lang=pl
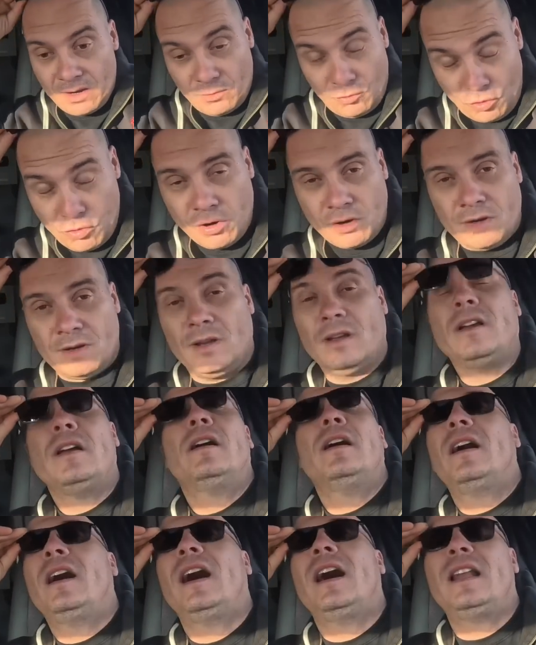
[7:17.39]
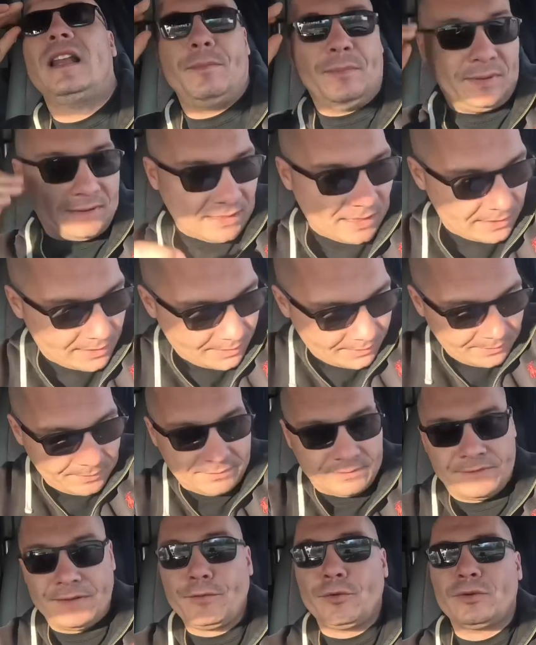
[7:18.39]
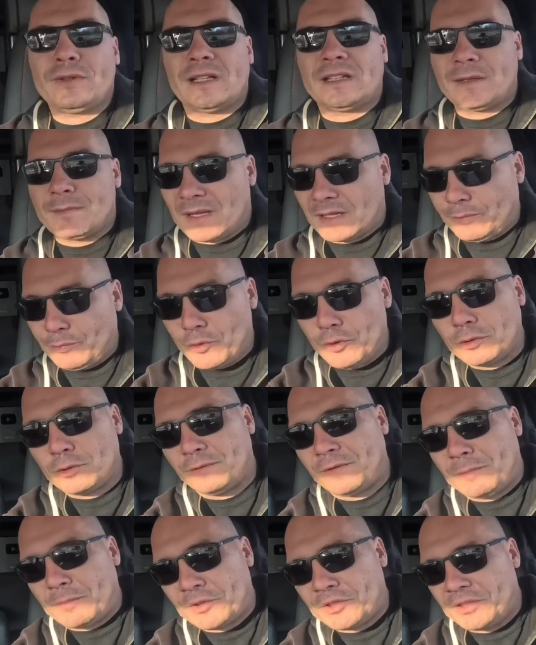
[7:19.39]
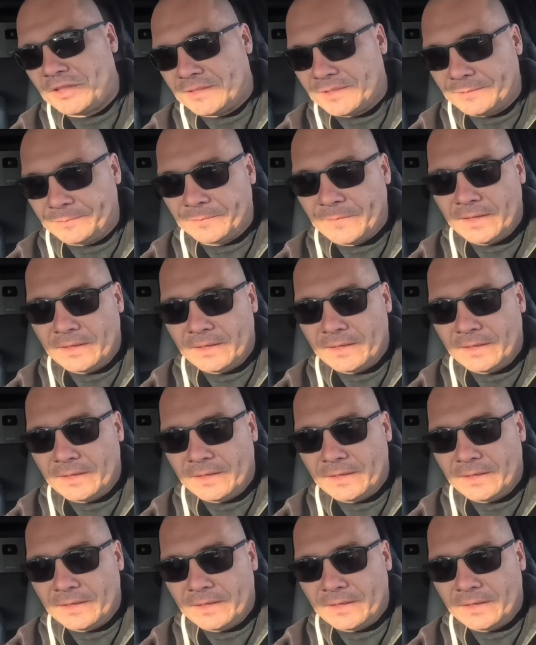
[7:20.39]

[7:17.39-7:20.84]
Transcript: Uh! Ale pytanie, wywód na temat punktów i prysznicy.